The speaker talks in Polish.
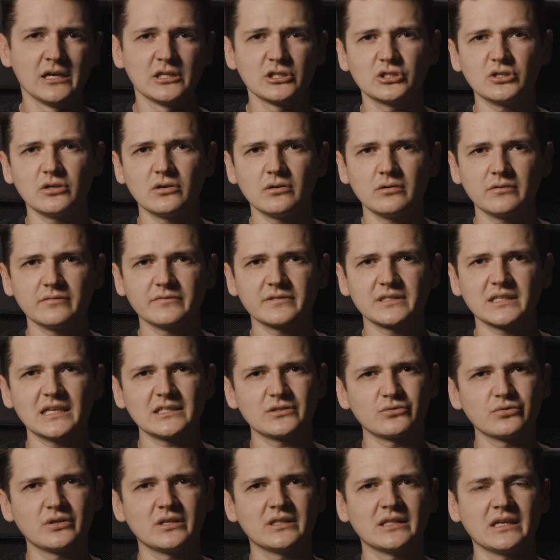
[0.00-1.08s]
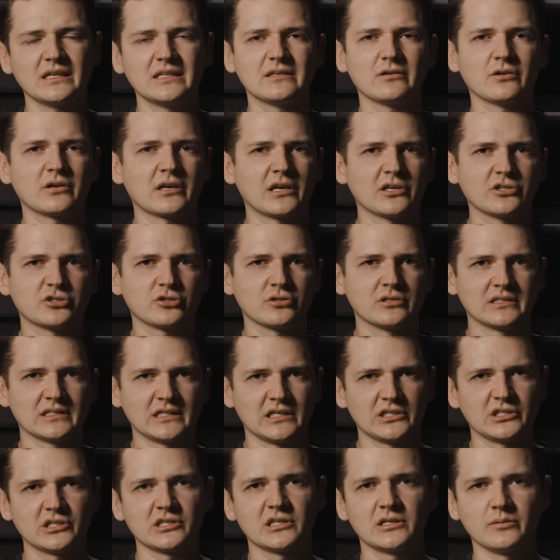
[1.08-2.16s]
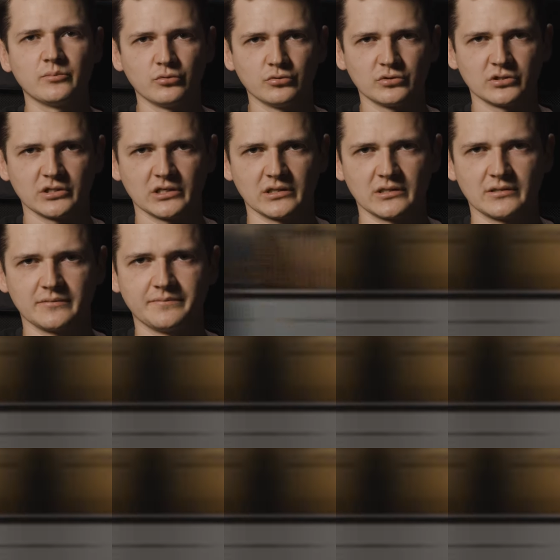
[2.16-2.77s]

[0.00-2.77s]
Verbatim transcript: co wskazuje na ich ograniczony zasięg i budżet.